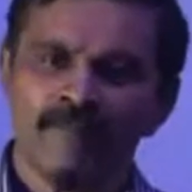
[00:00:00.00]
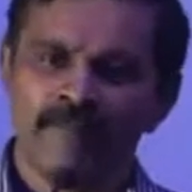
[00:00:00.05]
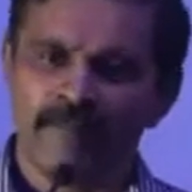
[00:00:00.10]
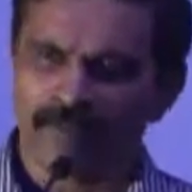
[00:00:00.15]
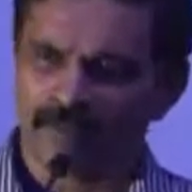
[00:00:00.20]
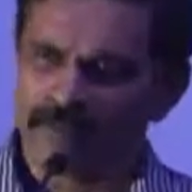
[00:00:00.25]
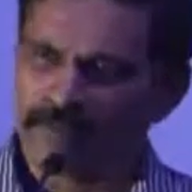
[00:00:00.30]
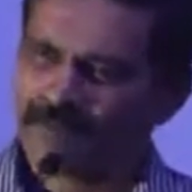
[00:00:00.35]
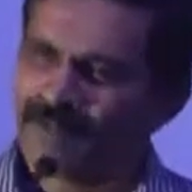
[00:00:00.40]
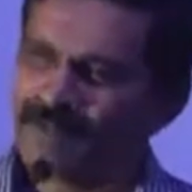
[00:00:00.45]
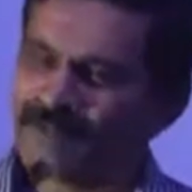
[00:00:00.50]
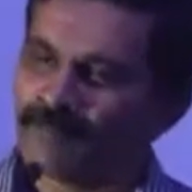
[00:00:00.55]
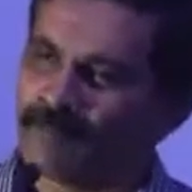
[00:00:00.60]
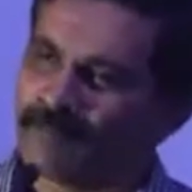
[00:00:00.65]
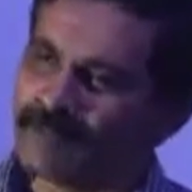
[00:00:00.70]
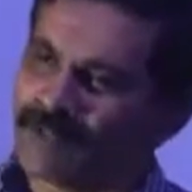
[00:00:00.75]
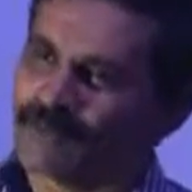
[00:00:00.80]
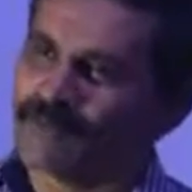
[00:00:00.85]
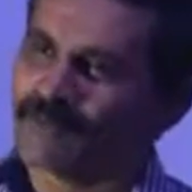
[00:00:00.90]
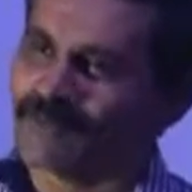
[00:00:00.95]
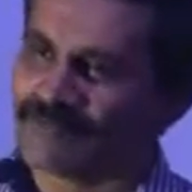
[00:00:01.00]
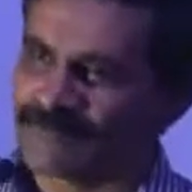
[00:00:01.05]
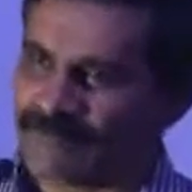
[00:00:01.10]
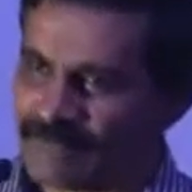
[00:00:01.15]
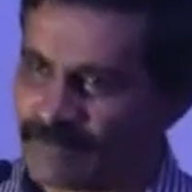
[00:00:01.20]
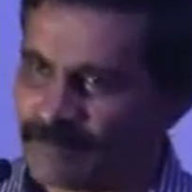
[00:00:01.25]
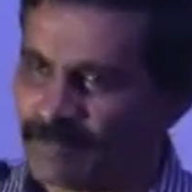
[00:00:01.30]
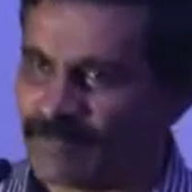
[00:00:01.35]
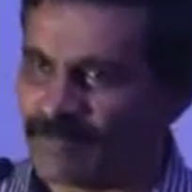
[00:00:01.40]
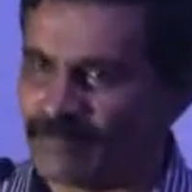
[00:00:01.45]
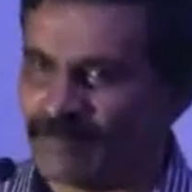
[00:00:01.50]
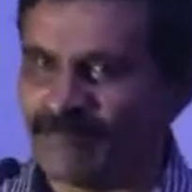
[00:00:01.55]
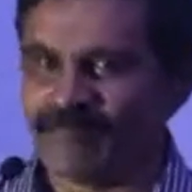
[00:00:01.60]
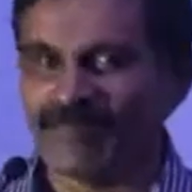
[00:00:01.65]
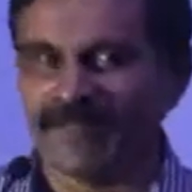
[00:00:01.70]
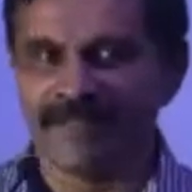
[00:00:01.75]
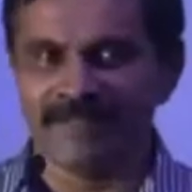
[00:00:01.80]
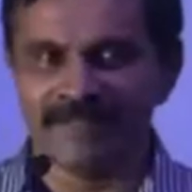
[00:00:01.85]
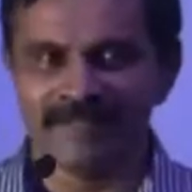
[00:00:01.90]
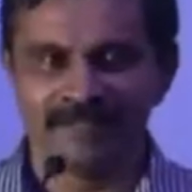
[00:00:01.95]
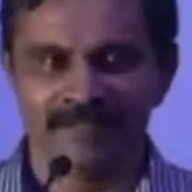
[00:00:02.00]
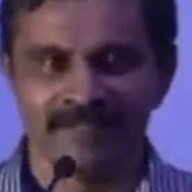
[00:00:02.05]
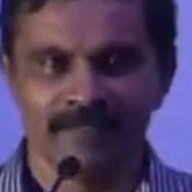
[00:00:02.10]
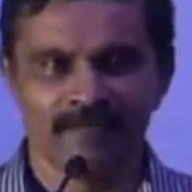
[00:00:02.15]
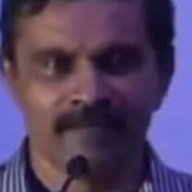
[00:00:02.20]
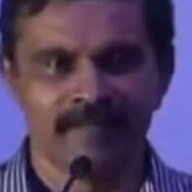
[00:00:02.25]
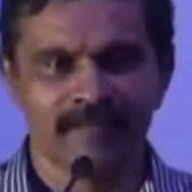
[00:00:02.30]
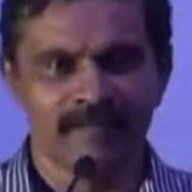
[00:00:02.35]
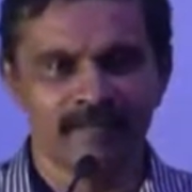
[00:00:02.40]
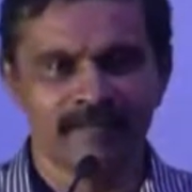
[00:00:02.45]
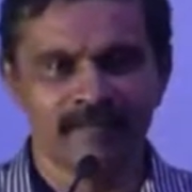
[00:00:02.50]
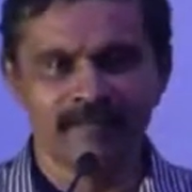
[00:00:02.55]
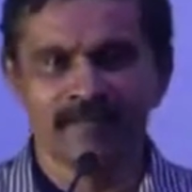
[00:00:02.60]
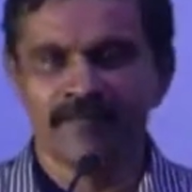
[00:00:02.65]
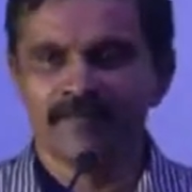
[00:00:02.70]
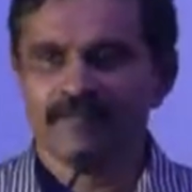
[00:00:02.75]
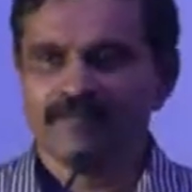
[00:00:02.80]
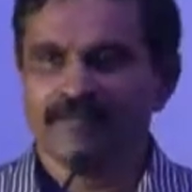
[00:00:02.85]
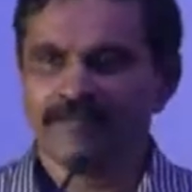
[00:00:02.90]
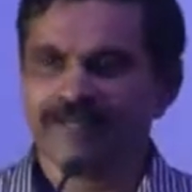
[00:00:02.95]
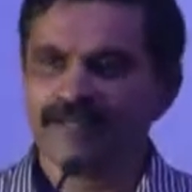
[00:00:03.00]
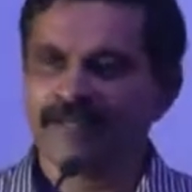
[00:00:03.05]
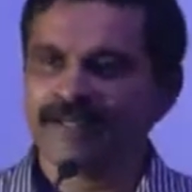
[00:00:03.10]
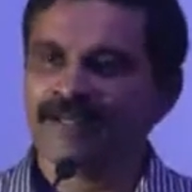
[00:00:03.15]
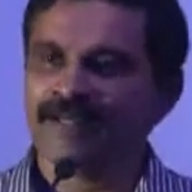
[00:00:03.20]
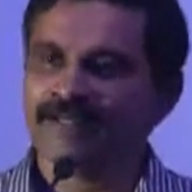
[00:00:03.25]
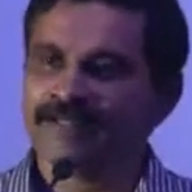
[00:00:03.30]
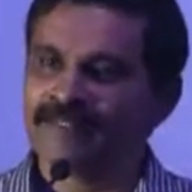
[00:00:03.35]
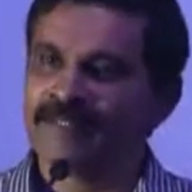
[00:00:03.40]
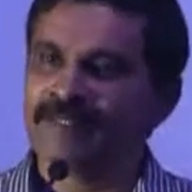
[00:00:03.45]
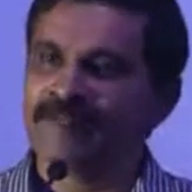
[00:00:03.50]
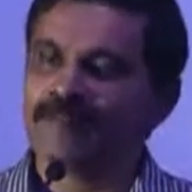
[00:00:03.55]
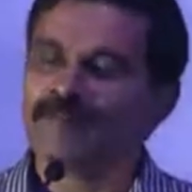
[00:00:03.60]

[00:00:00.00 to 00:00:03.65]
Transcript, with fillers: பிரம்மாண்டமான ஒரு திரைப்படம் அதிக மிக அதிக